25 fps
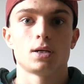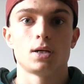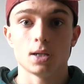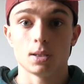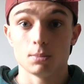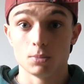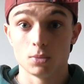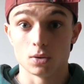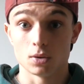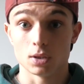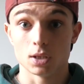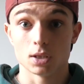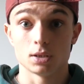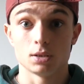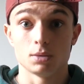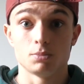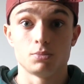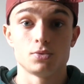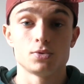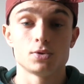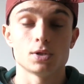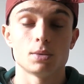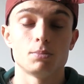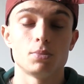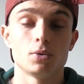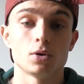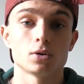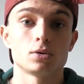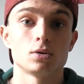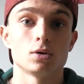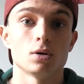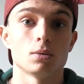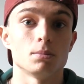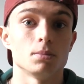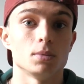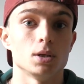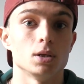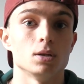Clairement un des plus
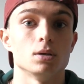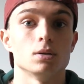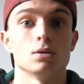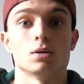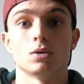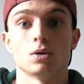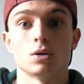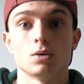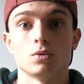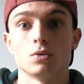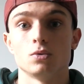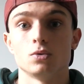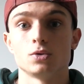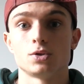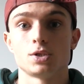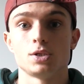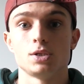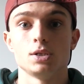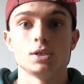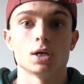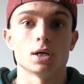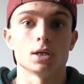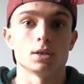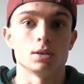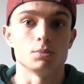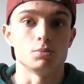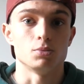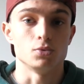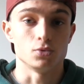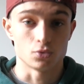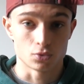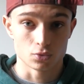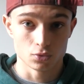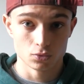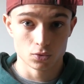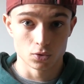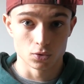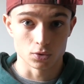importants mais aussi un des plus
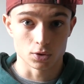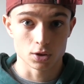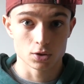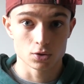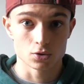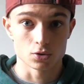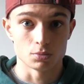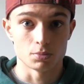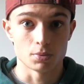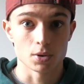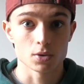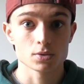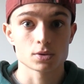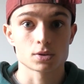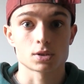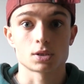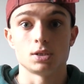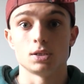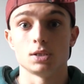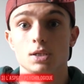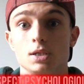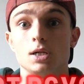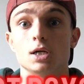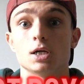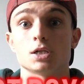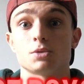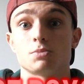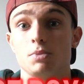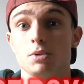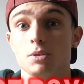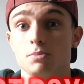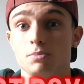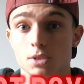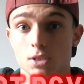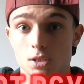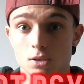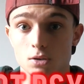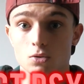sous-cotés je pense qui est
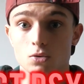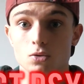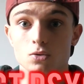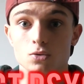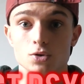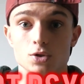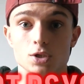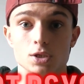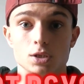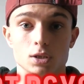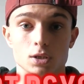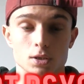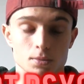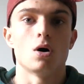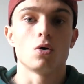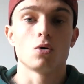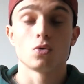l'aspect psychologique.